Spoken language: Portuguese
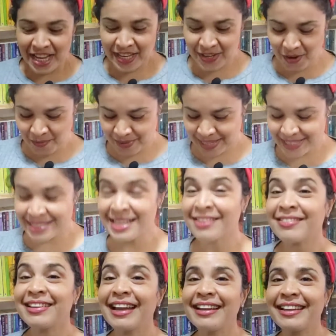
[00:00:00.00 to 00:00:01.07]
e o
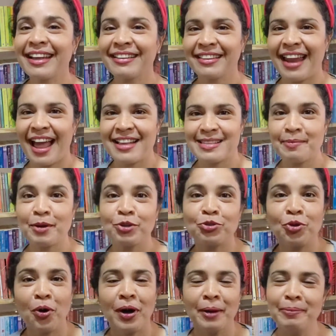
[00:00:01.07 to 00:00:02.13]
precinho tá aqui atrás. É porque eu
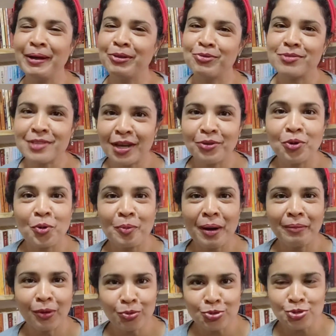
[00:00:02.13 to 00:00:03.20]
tô anunciando com uma
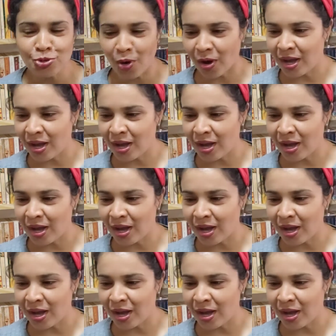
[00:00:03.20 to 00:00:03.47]
mão só.